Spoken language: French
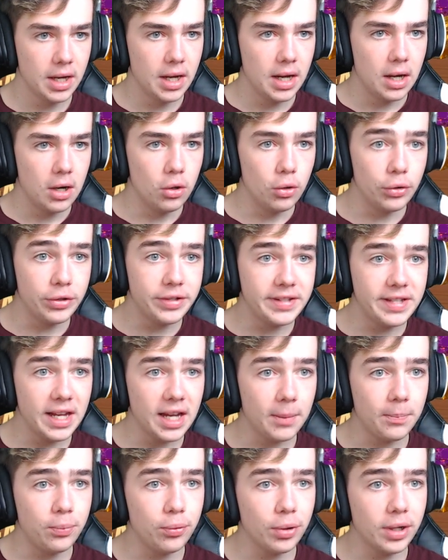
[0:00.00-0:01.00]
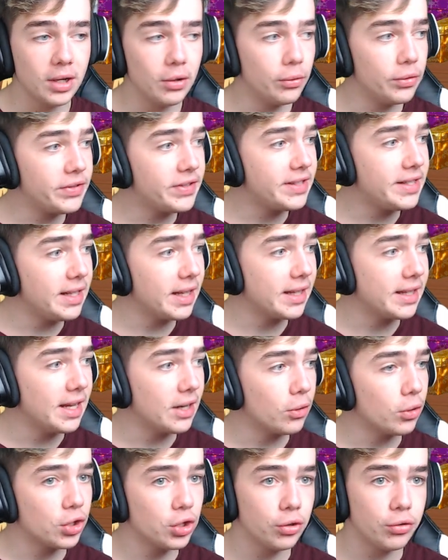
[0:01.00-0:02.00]
le cerf, puré, le cerf qui est
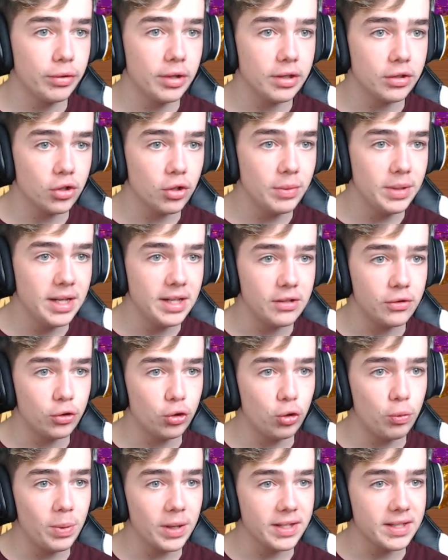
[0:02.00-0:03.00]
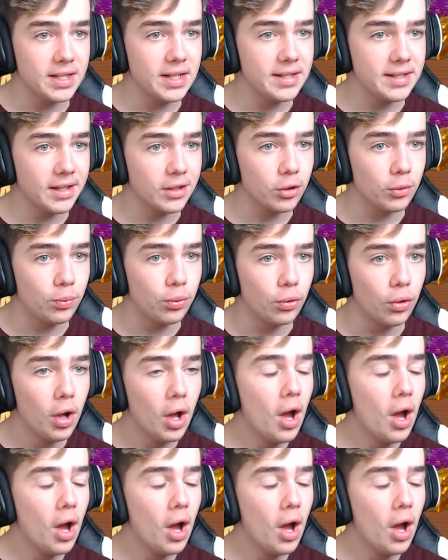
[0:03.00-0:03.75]
accroché au-dessus de la cheminée est super stylé. ça qu'on pourrait...